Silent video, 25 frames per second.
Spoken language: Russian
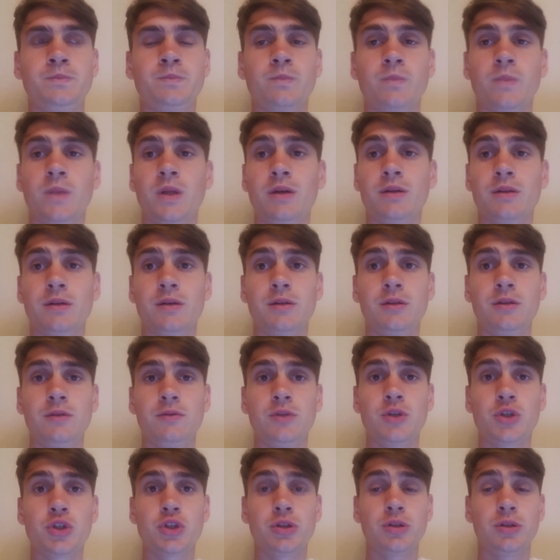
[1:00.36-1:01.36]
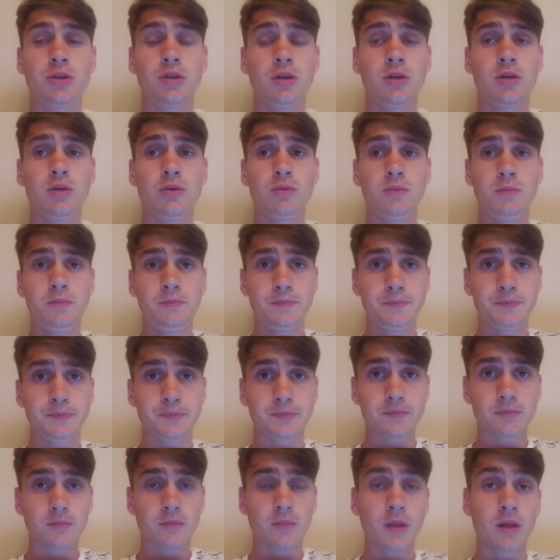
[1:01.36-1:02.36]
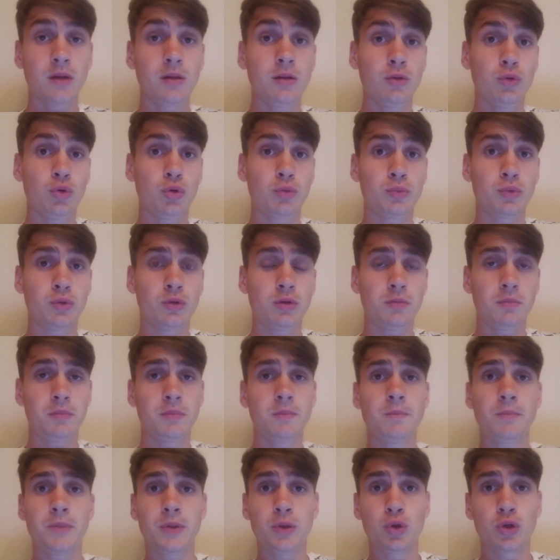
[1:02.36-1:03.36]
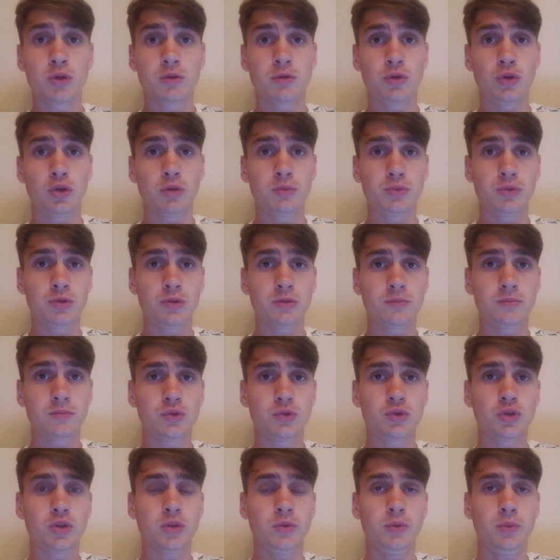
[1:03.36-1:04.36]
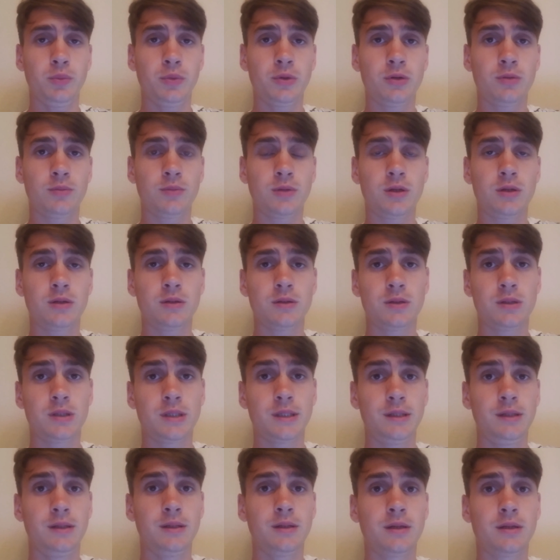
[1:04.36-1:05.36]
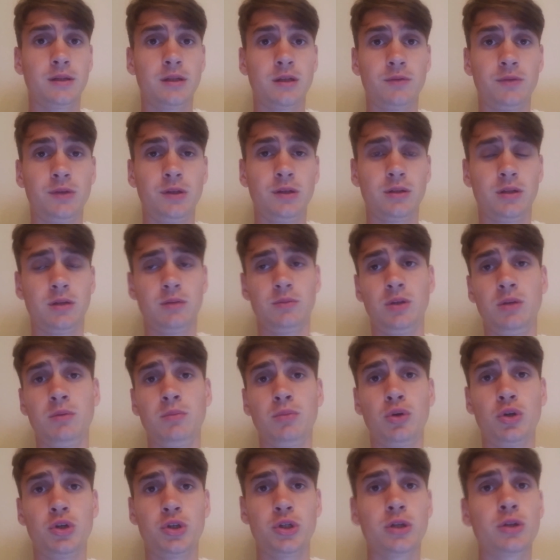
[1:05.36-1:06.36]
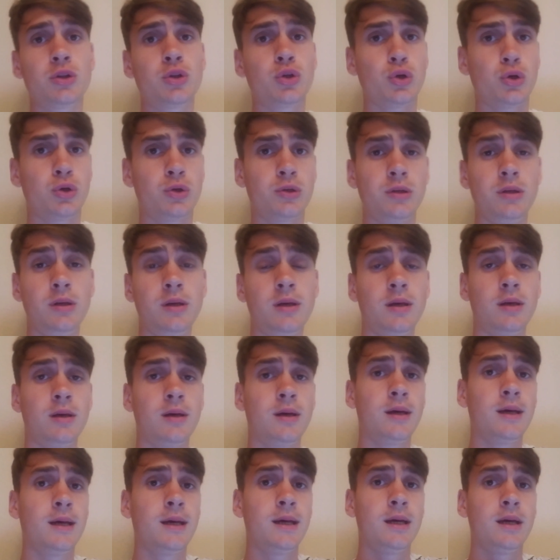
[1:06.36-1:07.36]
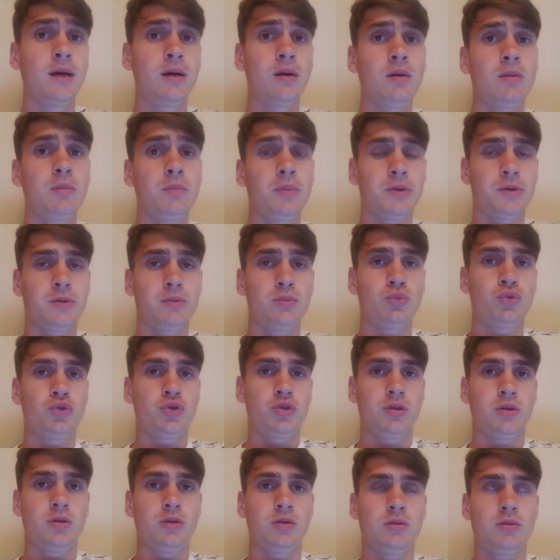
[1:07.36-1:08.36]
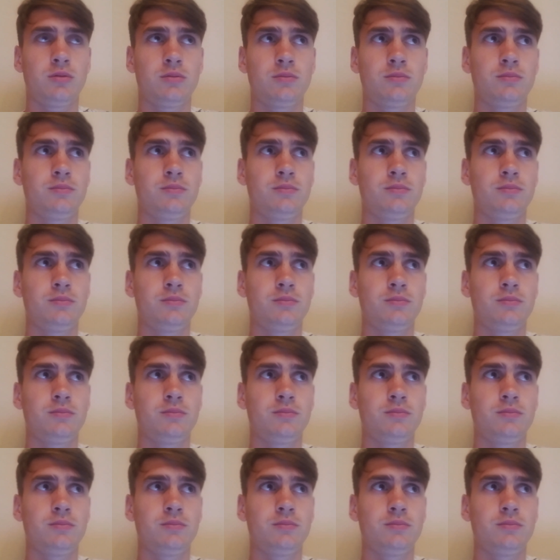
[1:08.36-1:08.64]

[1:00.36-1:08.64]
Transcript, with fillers: не отходив даже неделю, они лопнули, подошва лопнула, что вы понимали. Ходила она в них там не больше трех дней, потому что